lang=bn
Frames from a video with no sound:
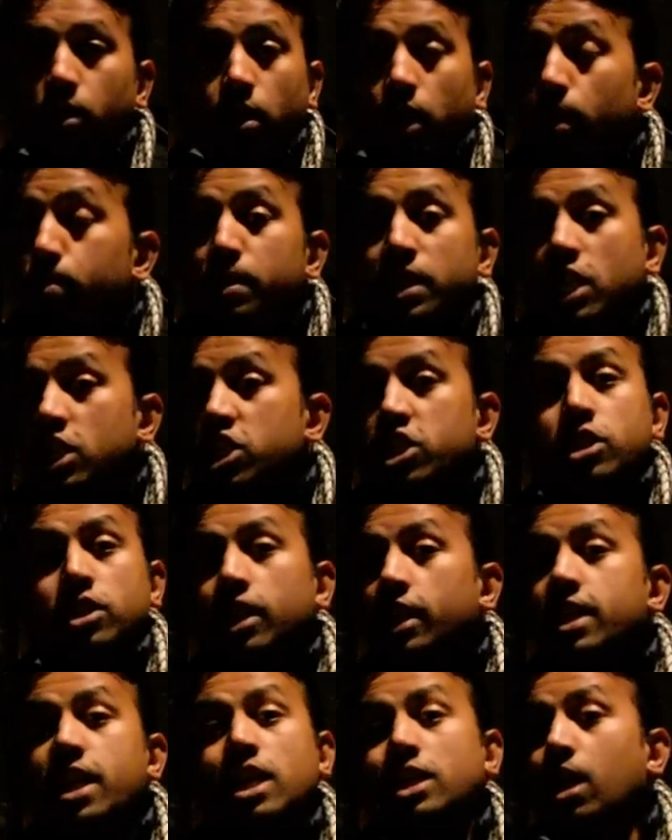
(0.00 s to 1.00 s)

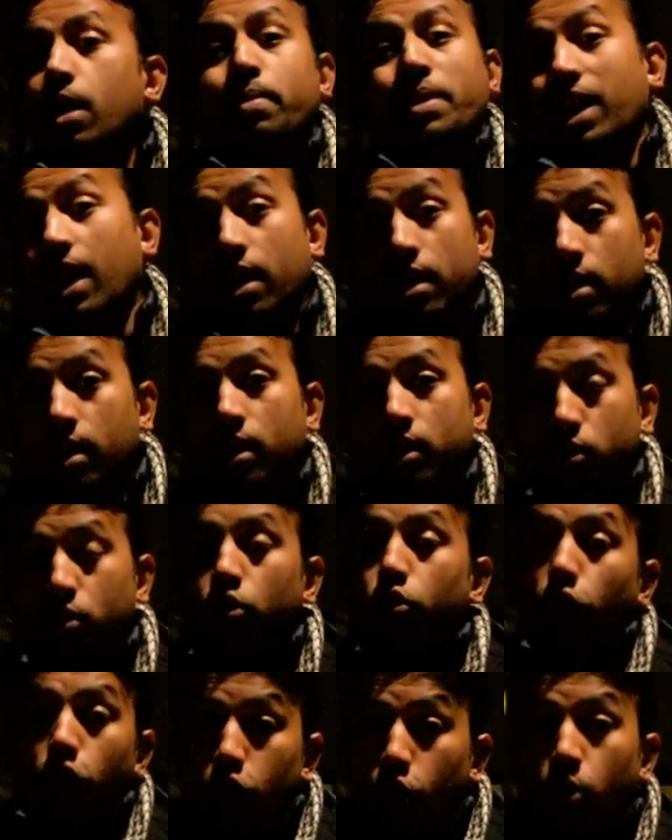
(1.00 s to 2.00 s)
লিমিটেশনসে নিয়ে যাবে না
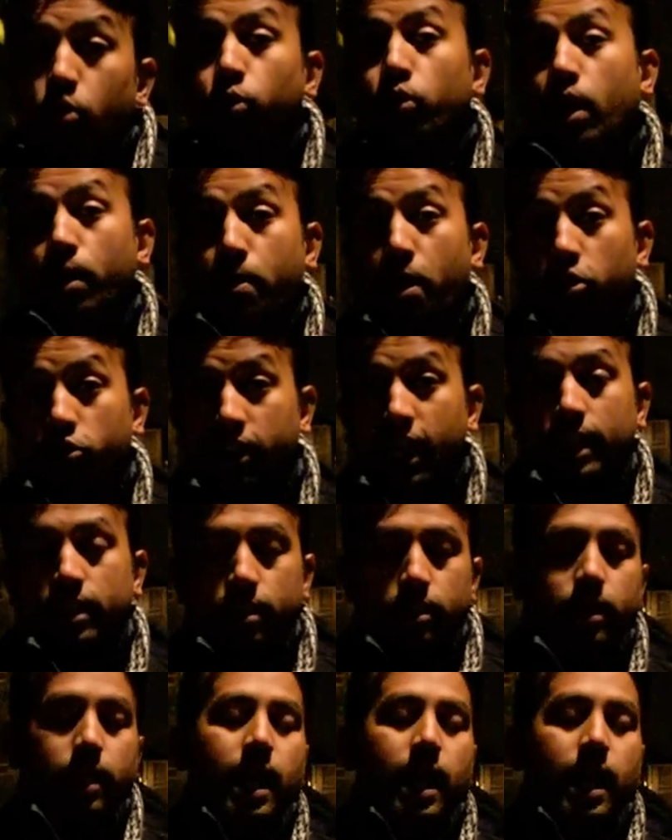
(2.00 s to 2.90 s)
সো ডোন্ট ওয়ারি অ্যাবাউট দ্যাট